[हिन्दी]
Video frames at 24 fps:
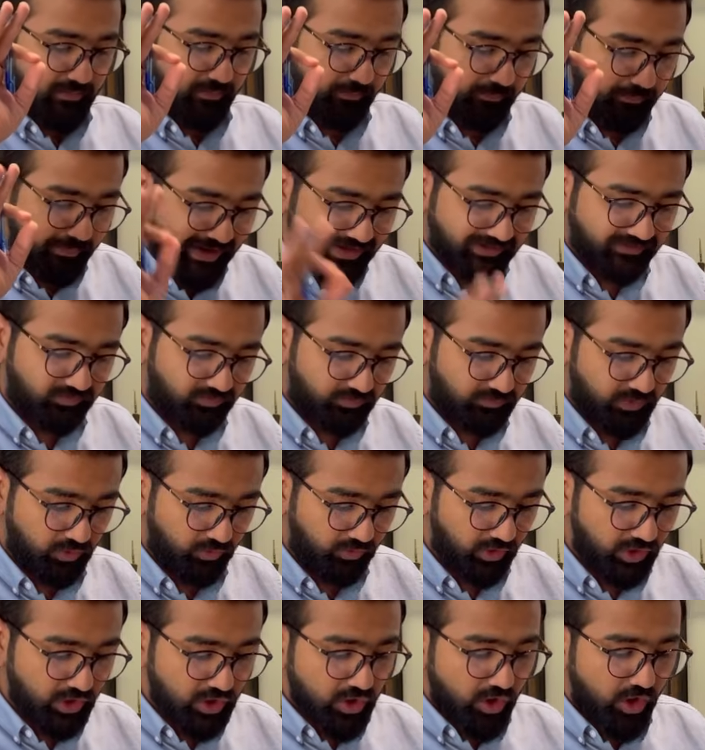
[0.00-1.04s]
बाईस में
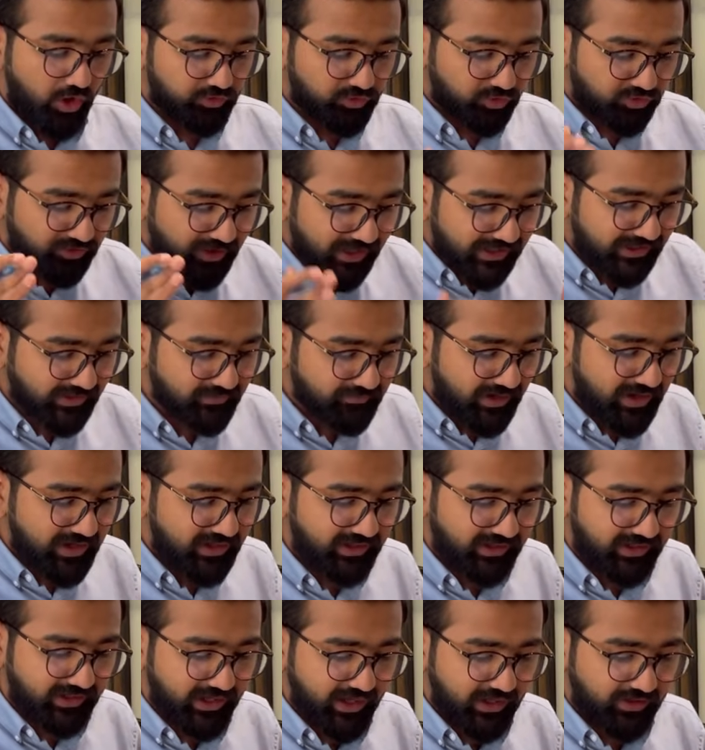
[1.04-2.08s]
होगी और जो सेकंड
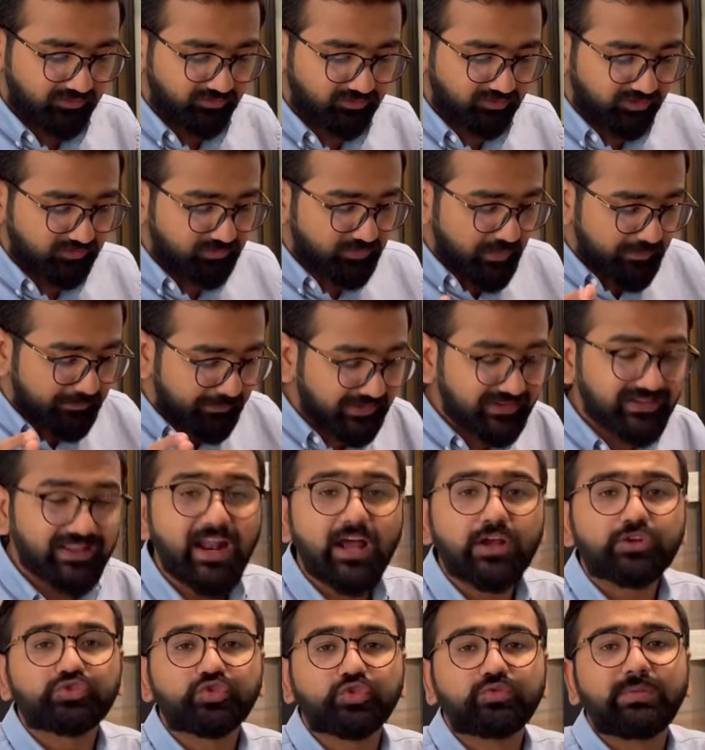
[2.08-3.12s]
बैलेटिंग है जिसमें पंद्रह
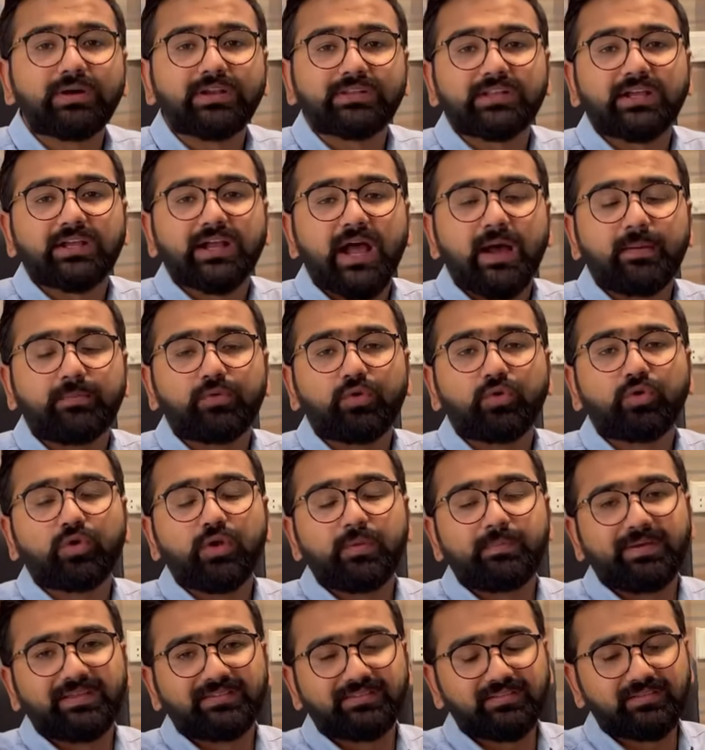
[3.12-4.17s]
अक्टूबर तक आप लोगों ने
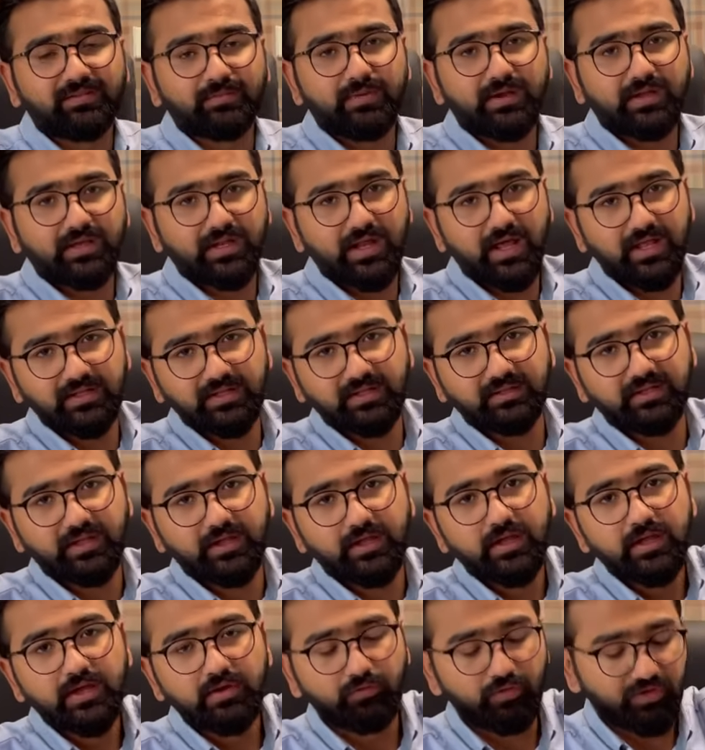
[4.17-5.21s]
पैसे जमा करा दिए थे
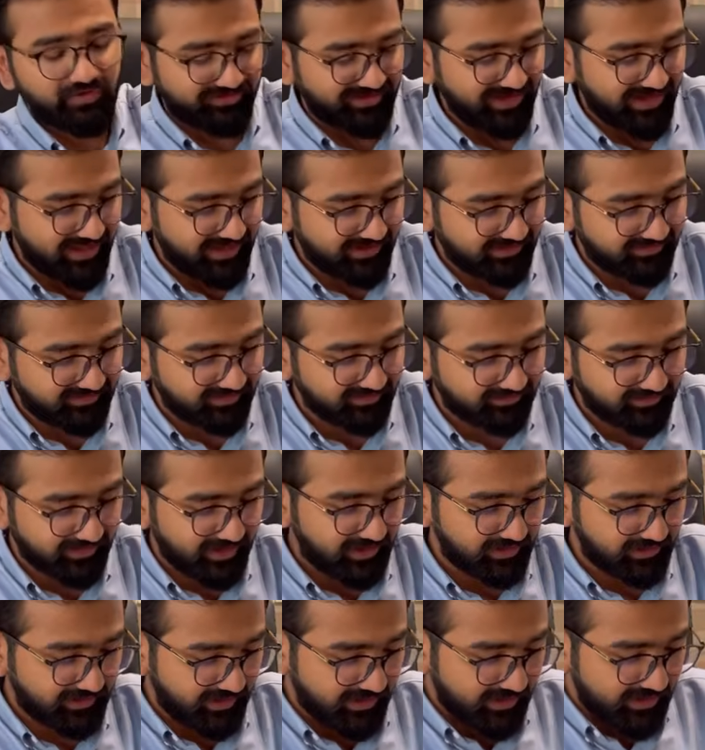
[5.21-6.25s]
वो इंशाल्लाह इसी
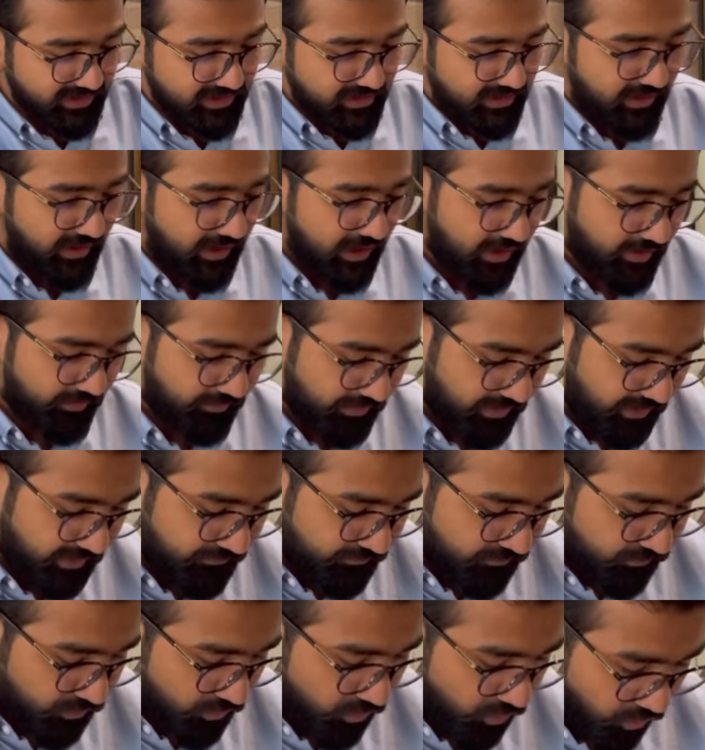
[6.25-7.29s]
साल के एंड में
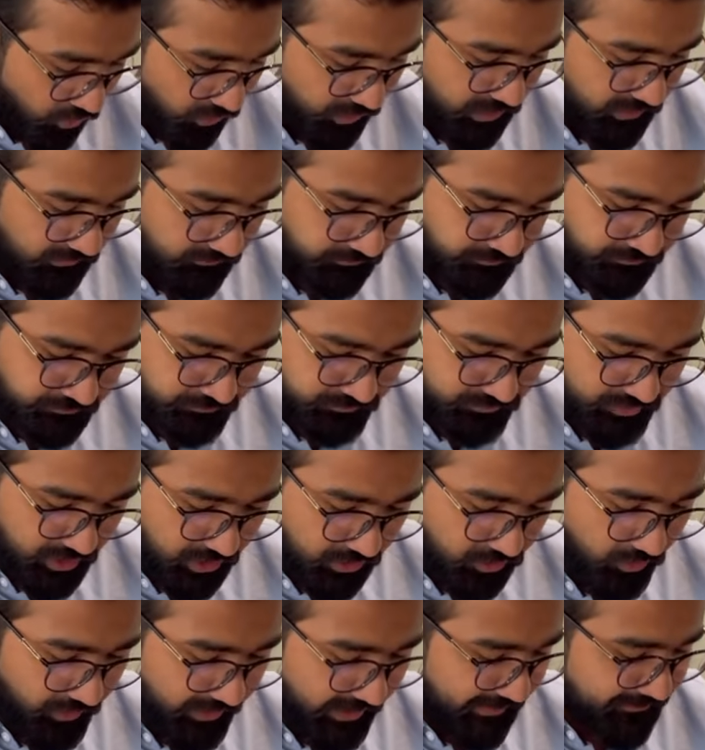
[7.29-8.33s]
होगी ठीक
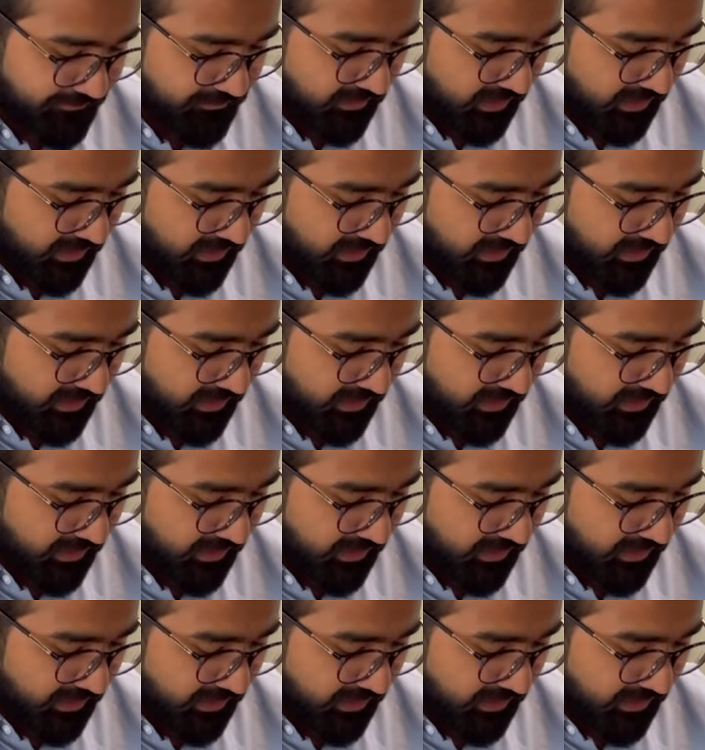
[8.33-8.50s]
हो गया